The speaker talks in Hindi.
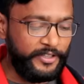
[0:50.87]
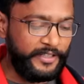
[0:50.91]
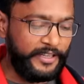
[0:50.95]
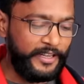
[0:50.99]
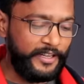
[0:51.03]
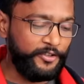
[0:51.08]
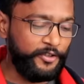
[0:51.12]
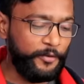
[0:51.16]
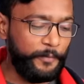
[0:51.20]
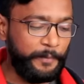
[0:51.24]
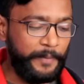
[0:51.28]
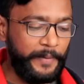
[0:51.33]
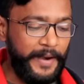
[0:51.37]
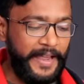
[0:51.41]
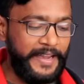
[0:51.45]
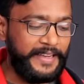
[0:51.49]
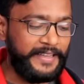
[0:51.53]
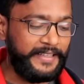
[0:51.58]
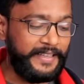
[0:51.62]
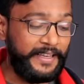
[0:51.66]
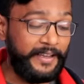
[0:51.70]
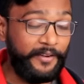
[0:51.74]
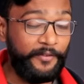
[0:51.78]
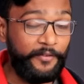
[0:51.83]
इसका जो
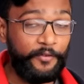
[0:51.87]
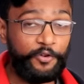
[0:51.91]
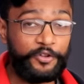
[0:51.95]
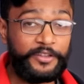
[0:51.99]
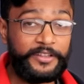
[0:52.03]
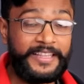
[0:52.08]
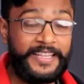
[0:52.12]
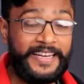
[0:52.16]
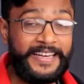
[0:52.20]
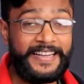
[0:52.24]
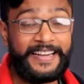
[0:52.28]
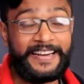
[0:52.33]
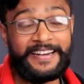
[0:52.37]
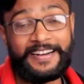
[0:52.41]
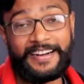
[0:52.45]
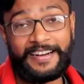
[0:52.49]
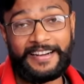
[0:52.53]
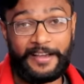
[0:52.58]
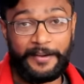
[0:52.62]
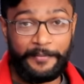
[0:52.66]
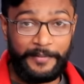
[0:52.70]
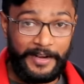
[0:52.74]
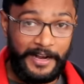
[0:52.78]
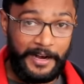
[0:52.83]
प्राइस है वो
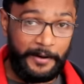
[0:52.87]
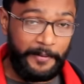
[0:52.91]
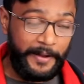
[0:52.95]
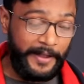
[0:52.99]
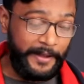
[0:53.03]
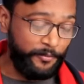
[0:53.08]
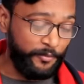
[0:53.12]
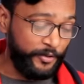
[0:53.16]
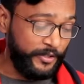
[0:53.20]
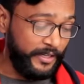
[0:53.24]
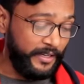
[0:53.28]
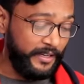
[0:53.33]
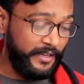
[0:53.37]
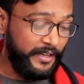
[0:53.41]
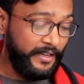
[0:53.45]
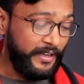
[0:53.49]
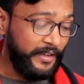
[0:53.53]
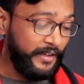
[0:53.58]
300 का मिला है भाई मुझे